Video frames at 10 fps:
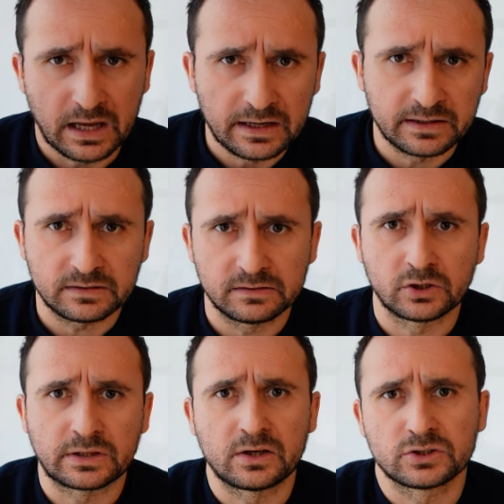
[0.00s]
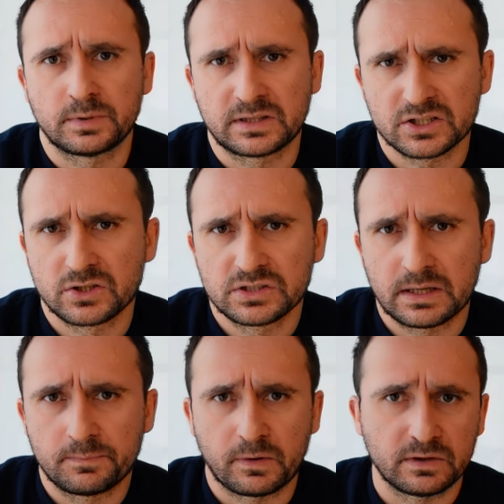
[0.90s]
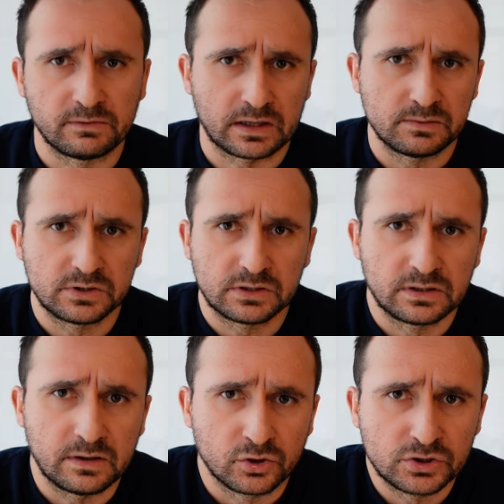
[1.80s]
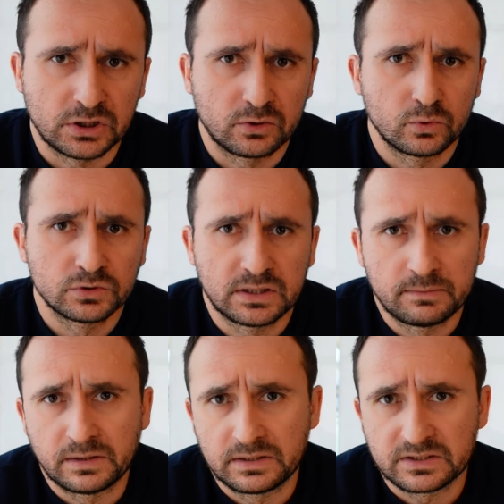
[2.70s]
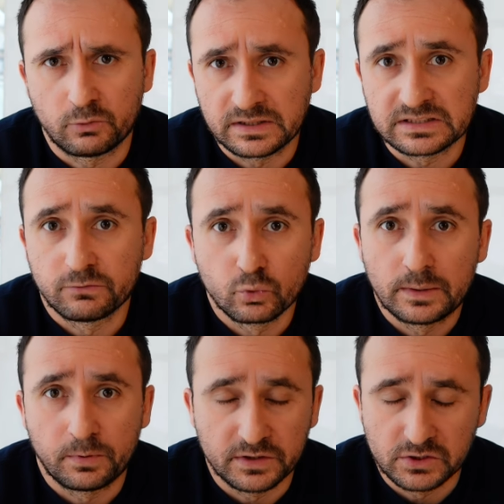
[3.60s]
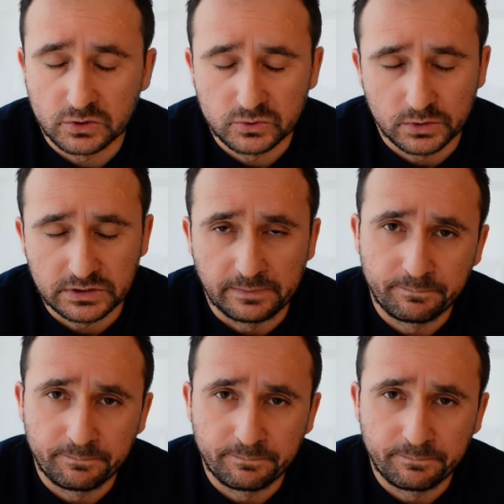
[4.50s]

Ale do tego sobie też dojdziemy pewnie w jakimś e, odcinku, gdzie będę chciał więcej w ogóle powiedzieć o złocie.